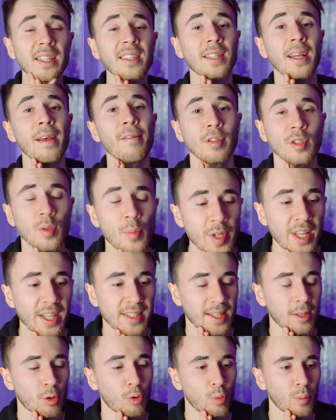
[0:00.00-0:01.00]
заставила меня
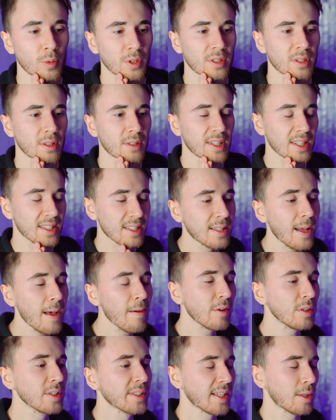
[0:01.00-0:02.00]
задуматься.
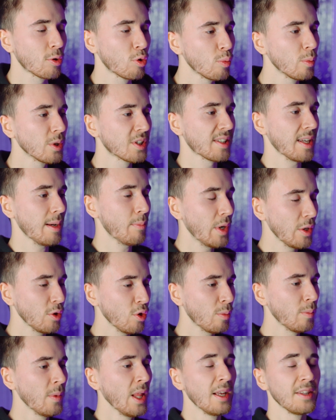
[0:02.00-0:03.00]
Заставила задуматься о
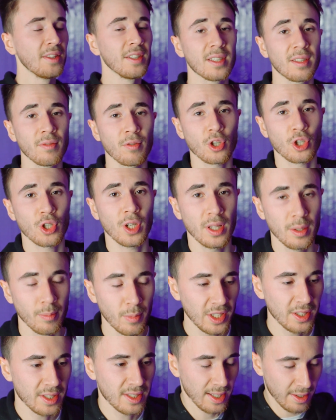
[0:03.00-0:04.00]
моем
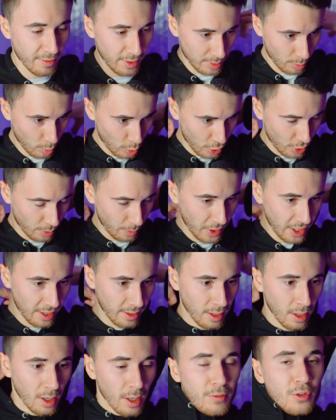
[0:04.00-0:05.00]
несовершенном лице. Возможно,
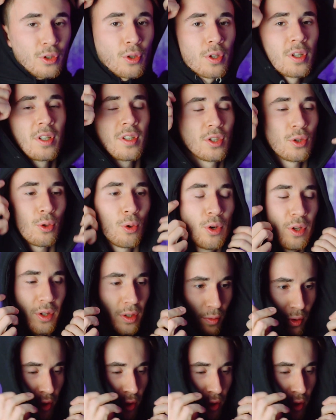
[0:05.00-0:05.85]
мне все-таки стоит